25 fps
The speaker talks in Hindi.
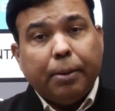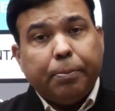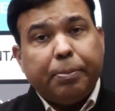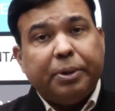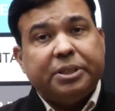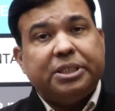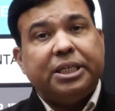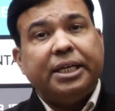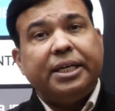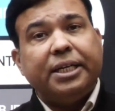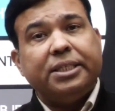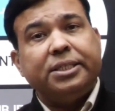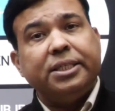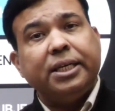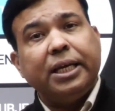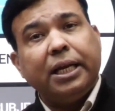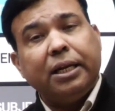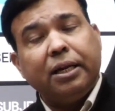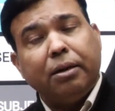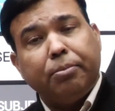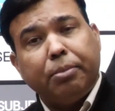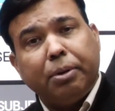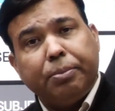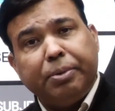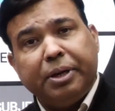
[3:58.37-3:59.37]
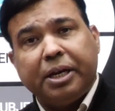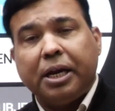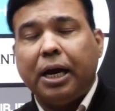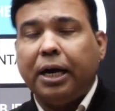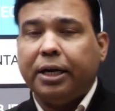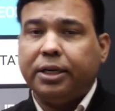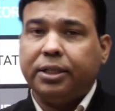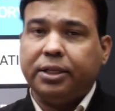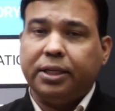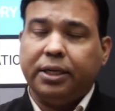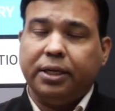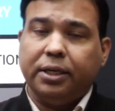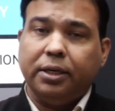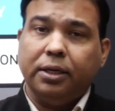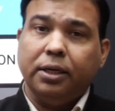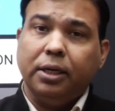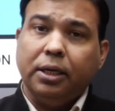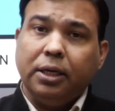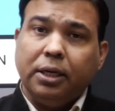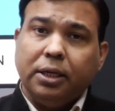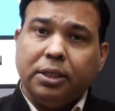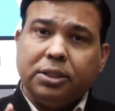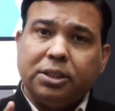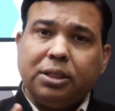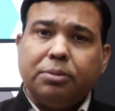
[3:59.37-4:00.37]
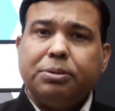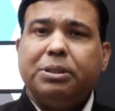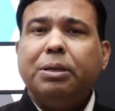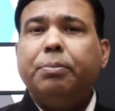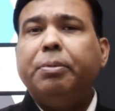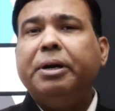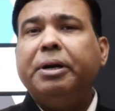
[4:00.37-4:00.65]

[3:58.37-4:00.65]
प्रेजेंटेशन के नंबर भी काटते हैं सबसे